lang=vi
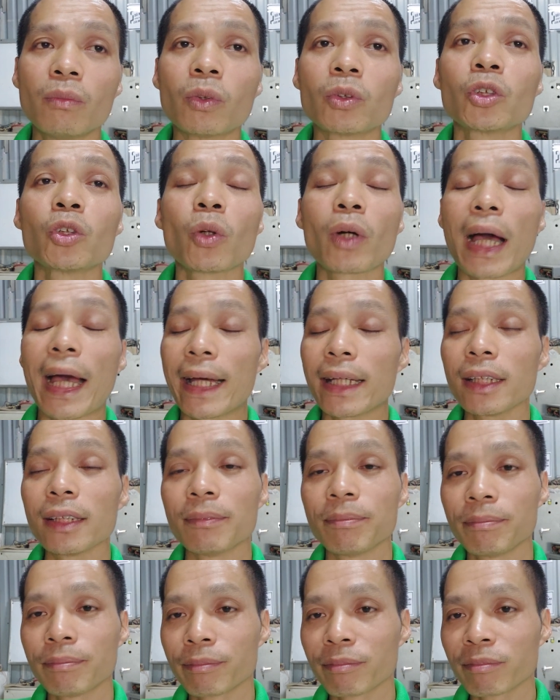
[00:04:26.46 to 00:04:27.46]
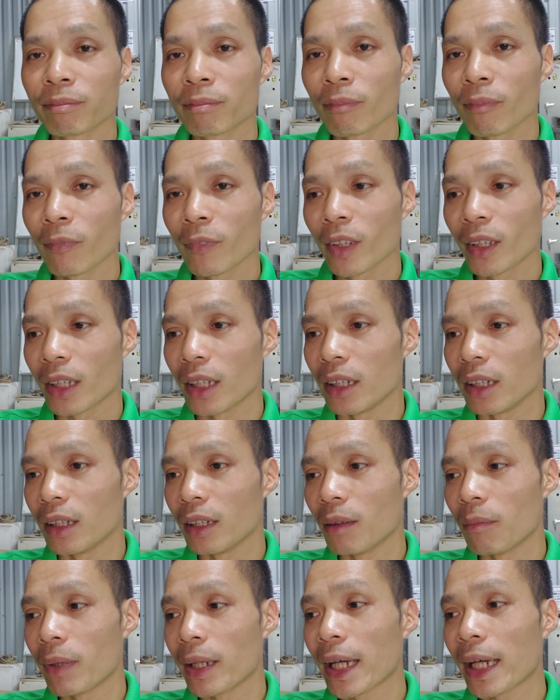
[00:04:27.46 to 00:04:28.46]
một số cái rồi
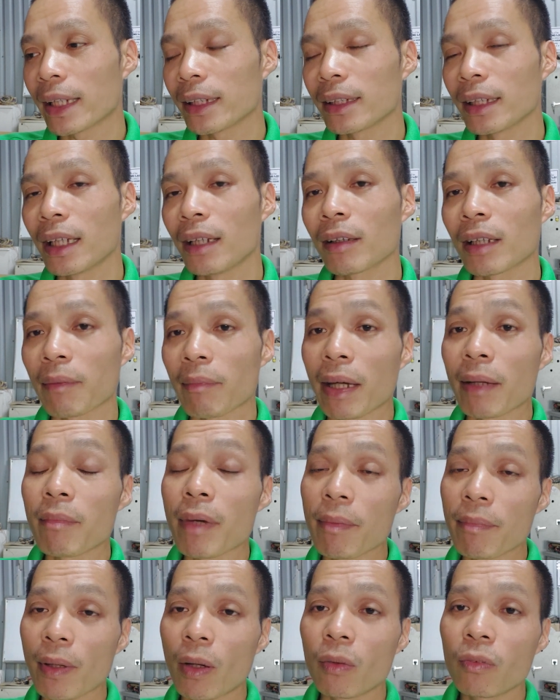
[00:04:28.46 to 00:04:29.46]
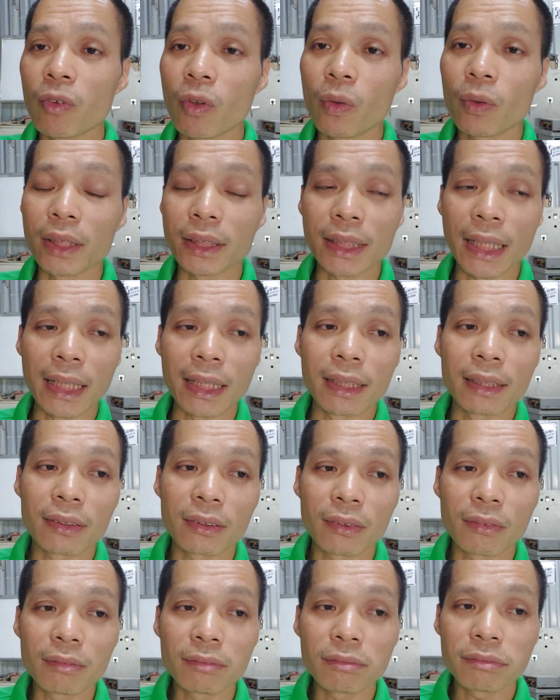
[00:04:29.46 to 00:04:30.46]
thì mấy anh cái máy mà em đấu vô thì chạy
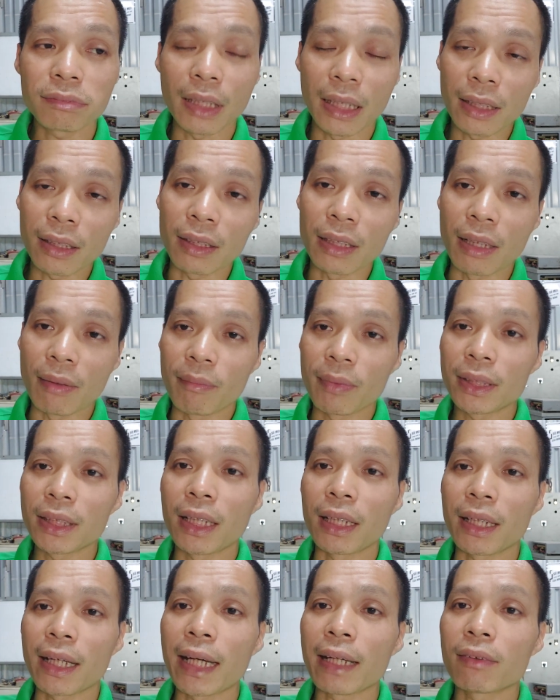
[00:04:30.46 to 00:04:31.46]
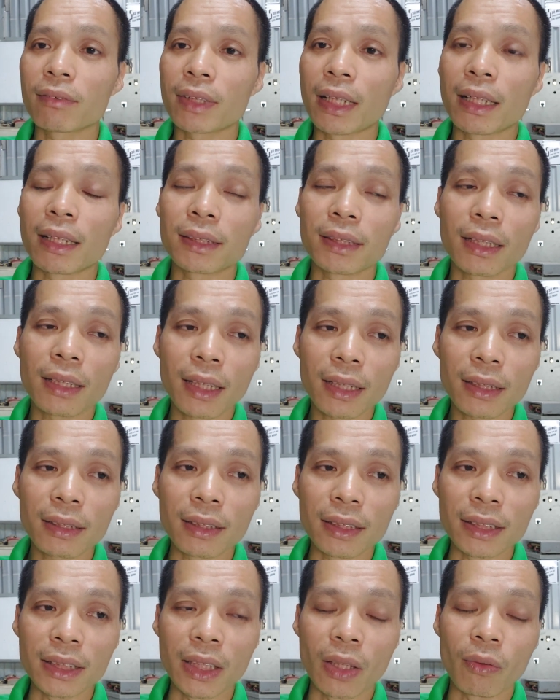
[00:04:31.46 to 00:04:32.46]
cũng đến thời điểm bây giờ các anh cũng đang rất thích
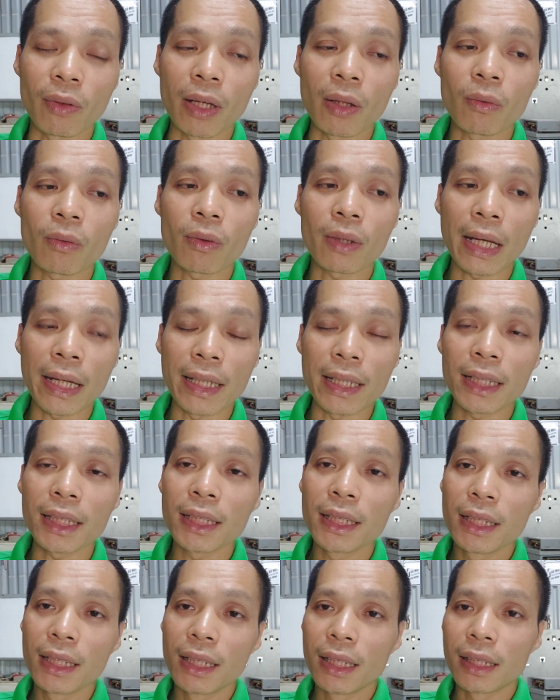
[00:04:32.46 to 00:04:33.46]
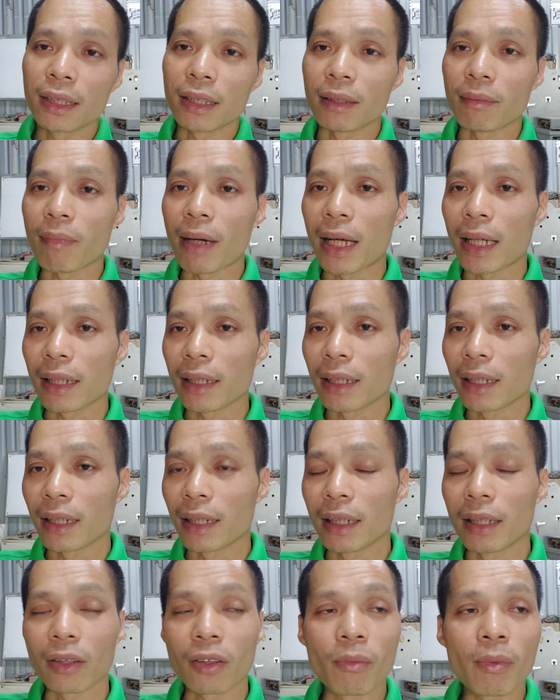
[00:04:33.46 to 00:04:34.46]
thì chiều ngày hôm nay ấy thì bạn
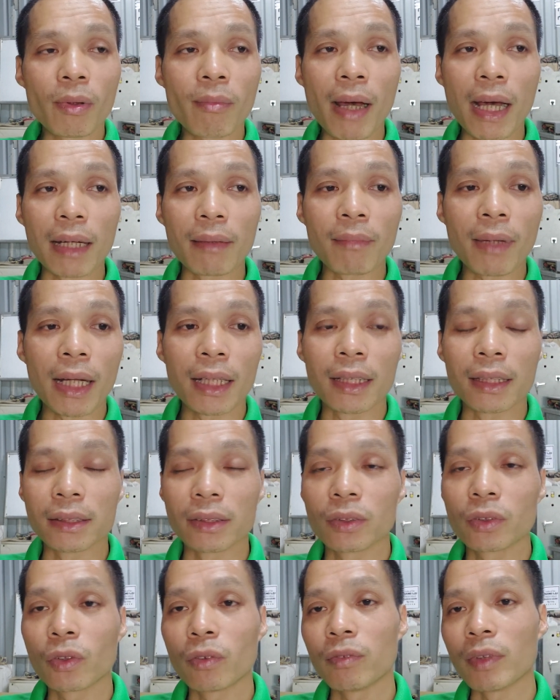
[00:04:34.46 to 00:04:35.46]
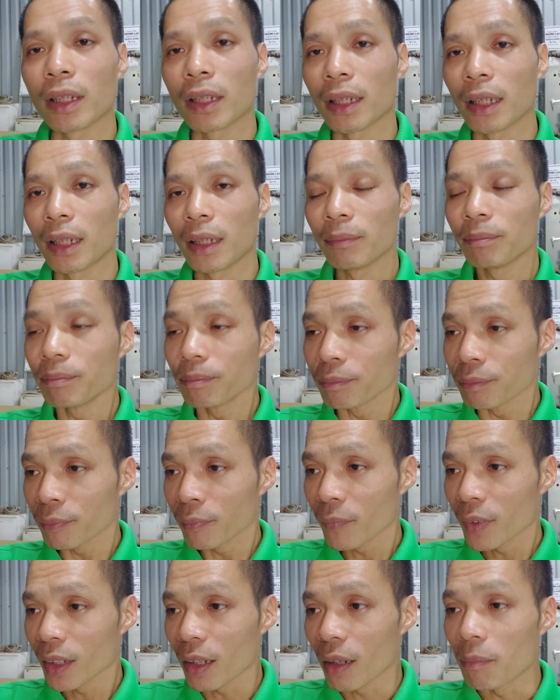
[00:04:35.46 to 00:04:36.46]
có một bạn bạn ở khu vực
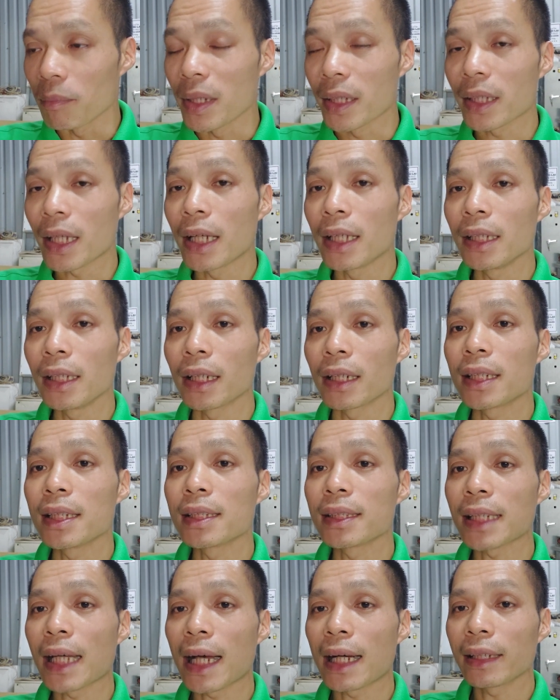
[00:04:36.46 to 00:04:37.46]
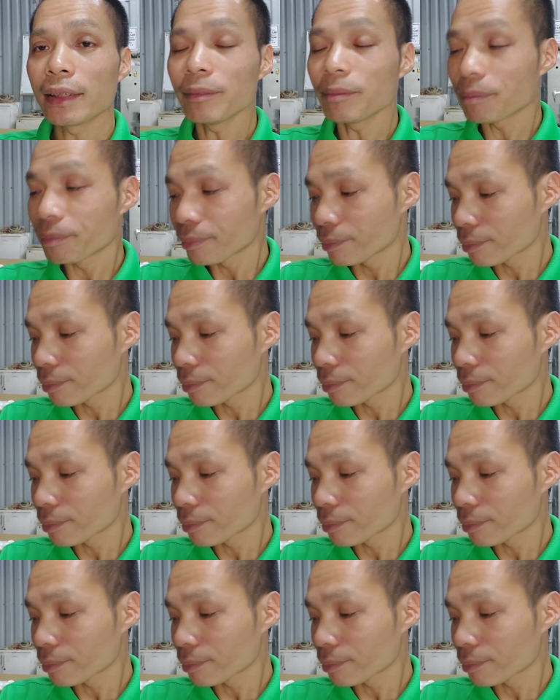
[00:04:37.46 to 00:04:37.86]
ở miền tây ấy, kiên giang ấy